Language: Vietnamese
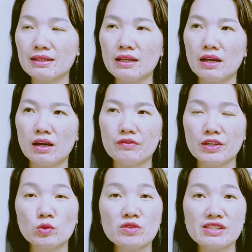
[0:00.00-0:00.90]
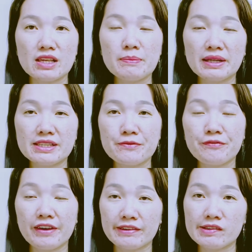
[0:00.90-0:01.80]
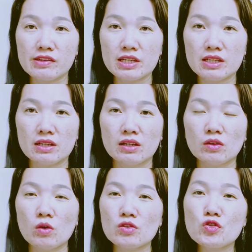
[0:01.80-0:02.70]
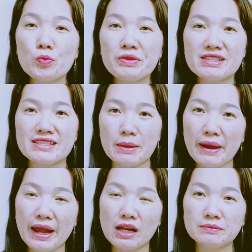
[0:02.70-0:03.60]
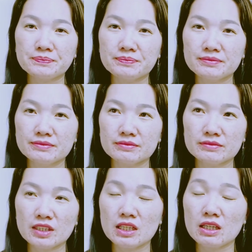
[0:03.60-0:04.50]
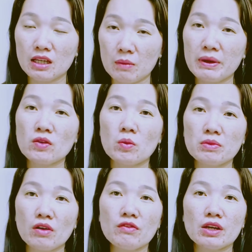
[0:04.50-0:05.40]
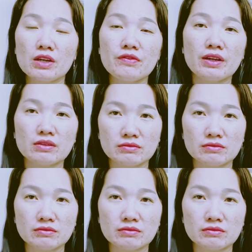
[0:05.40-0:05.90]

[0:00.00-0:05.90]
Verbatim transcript: là vị tu sĩ bán chiếc Ferrari của Romin Saba thì ông ấy cũng nói về cái việc